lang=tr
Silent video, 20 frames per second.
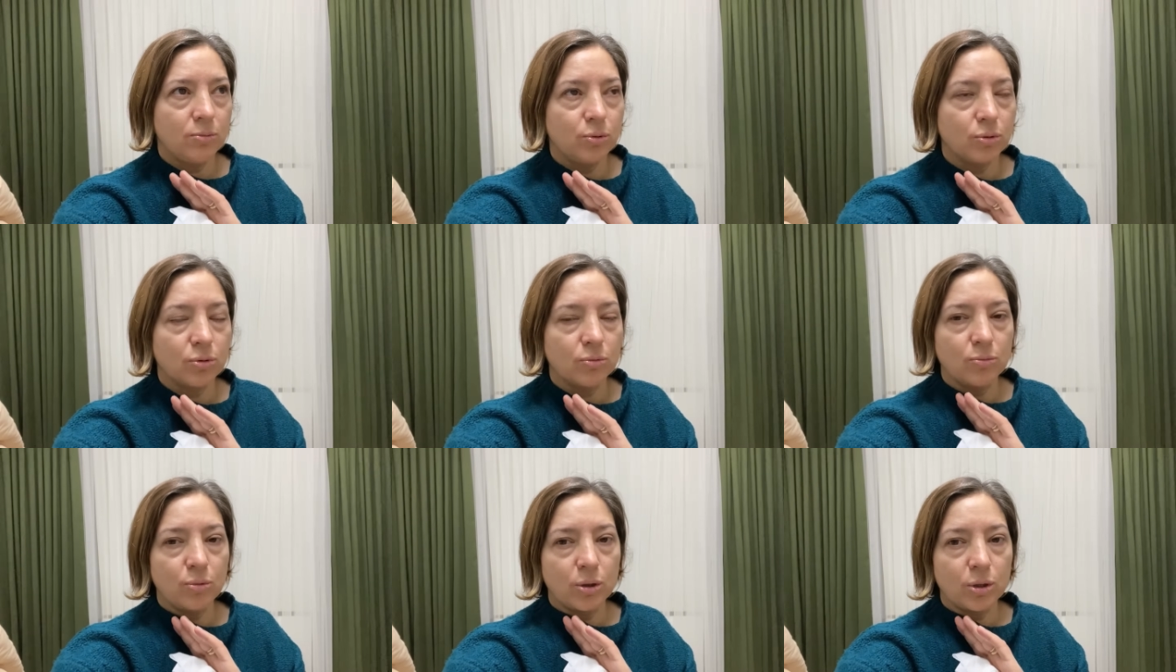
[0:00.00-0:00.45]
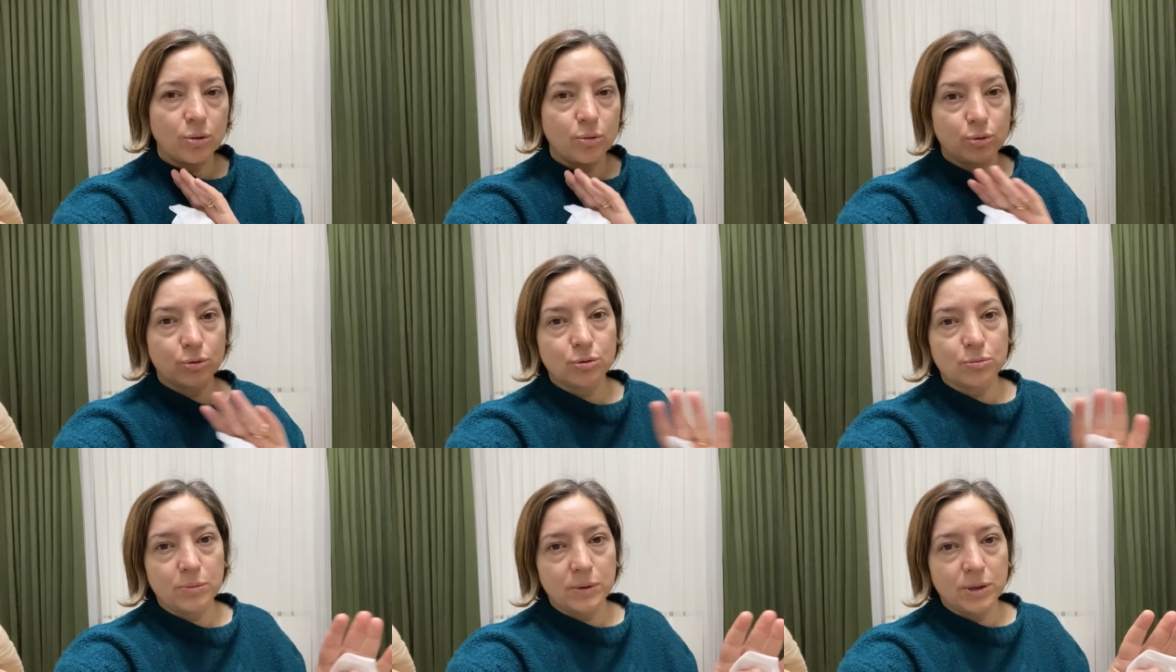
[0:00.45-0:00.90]
bugün böyle
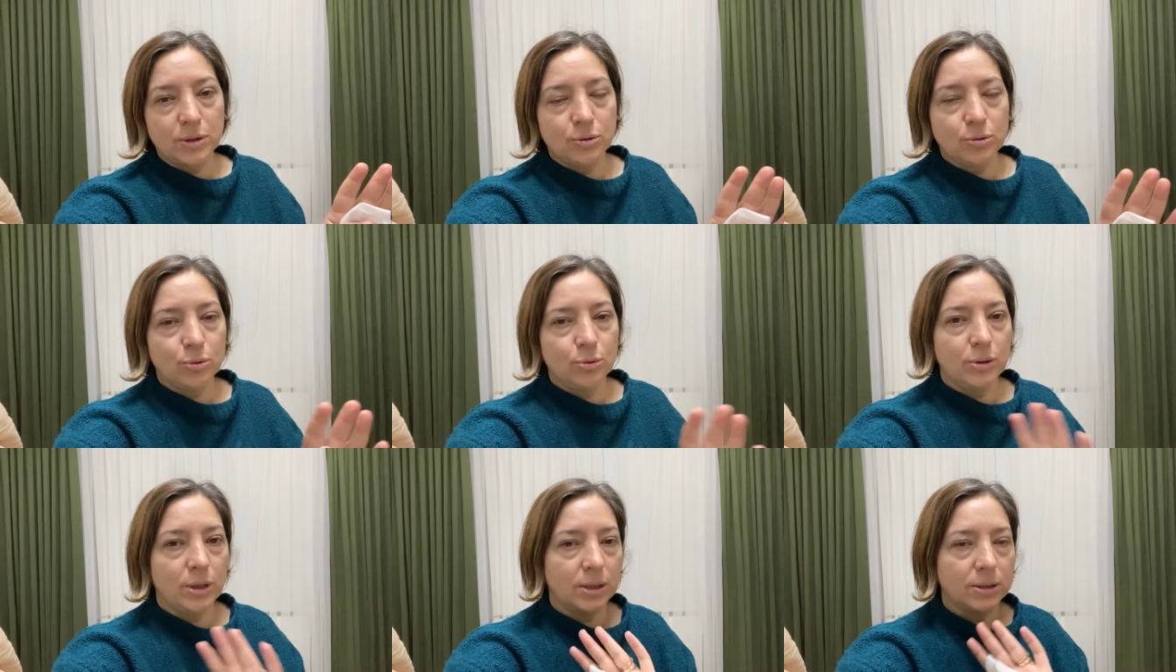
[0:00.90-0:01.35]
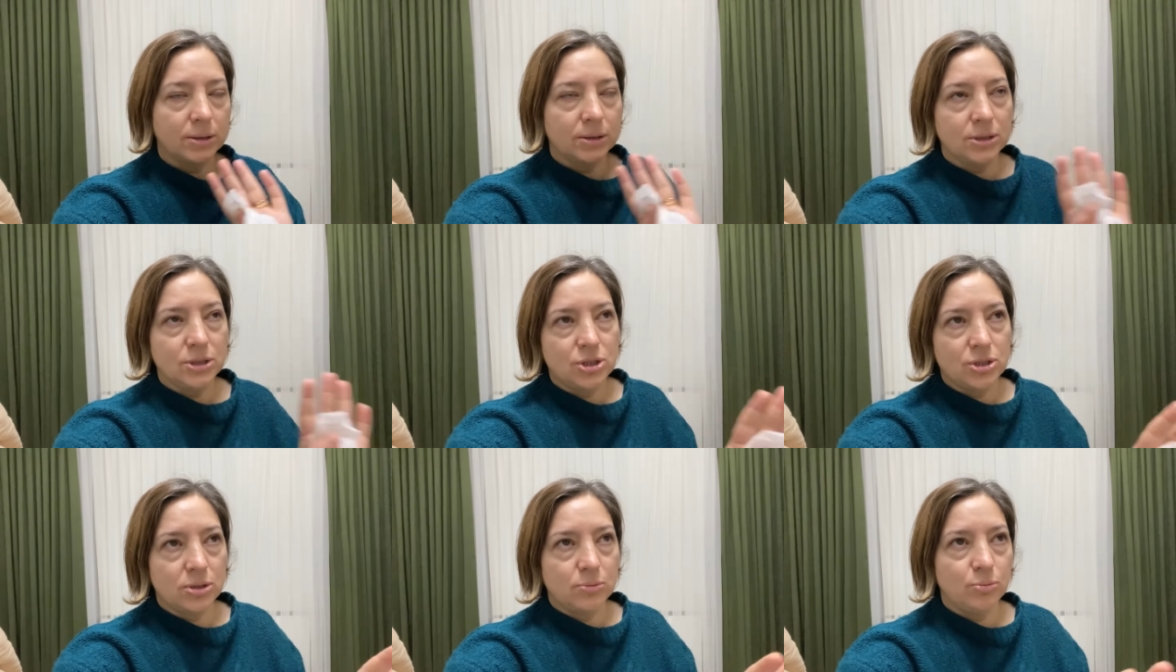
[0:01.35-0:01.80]
kurutmayı kullandığı
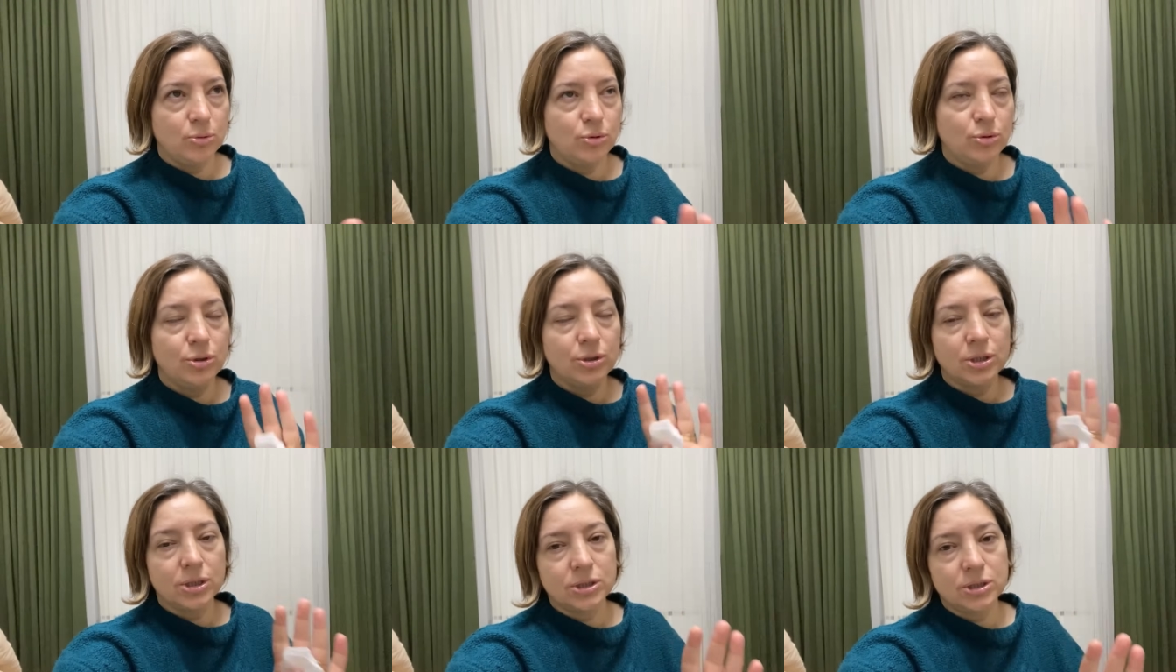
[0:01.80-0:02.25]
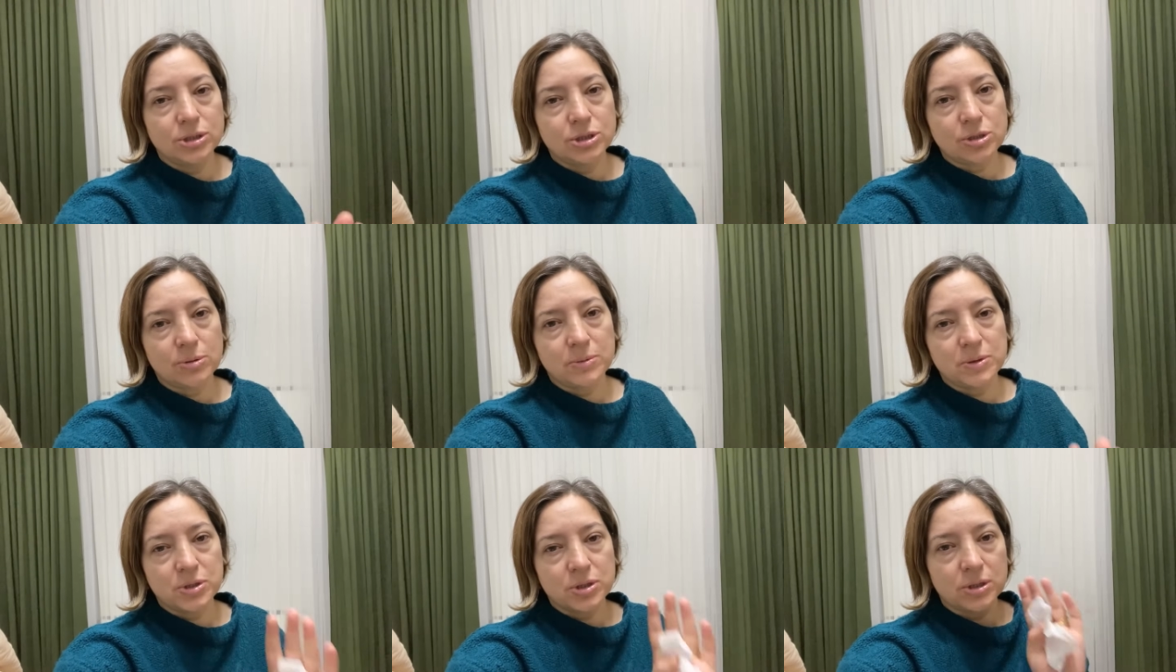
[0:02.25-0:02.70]
işte bütün yıkadığı
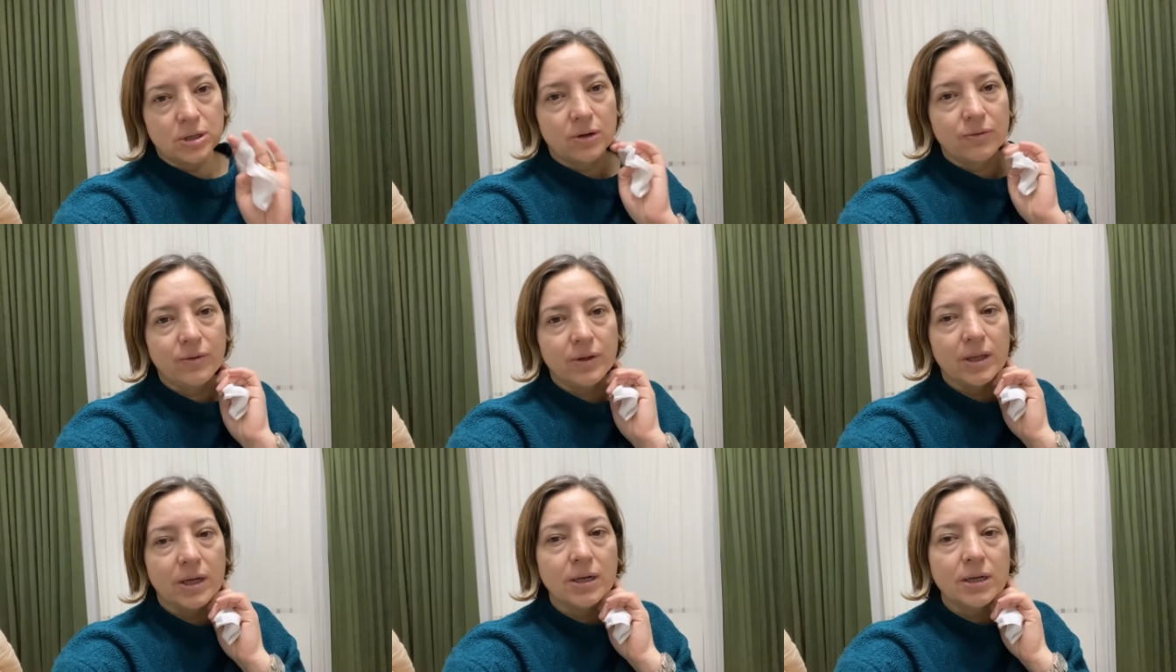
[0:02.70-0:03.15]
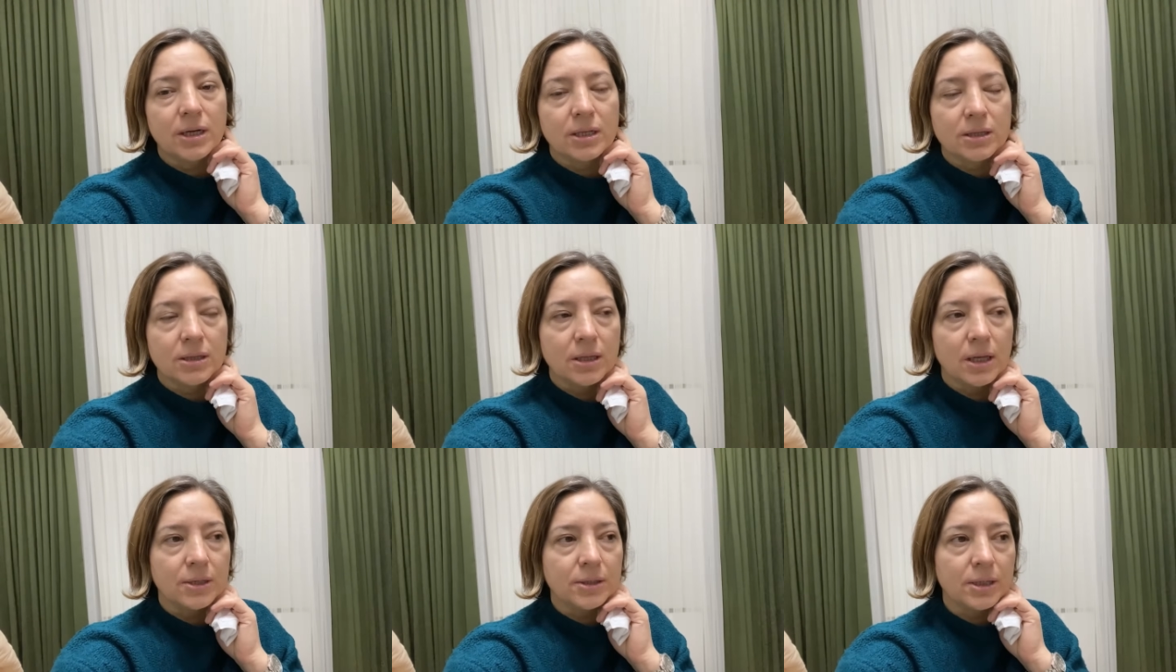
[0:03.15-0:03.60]
çamaşırlar falan
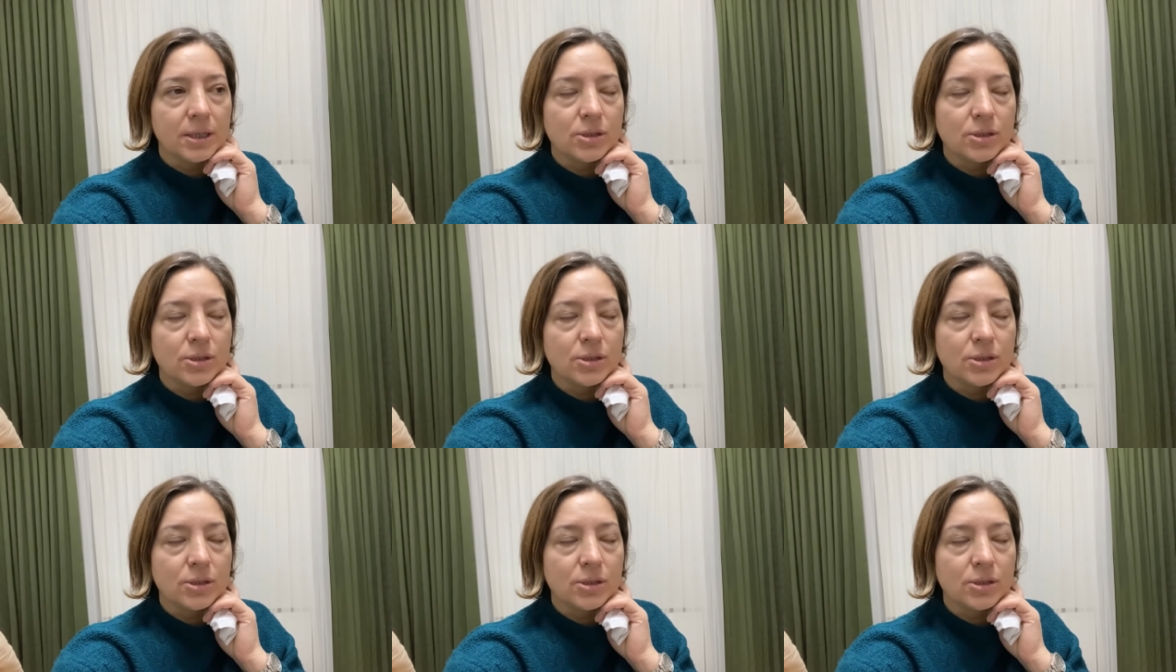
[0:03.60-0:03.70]
katlandı.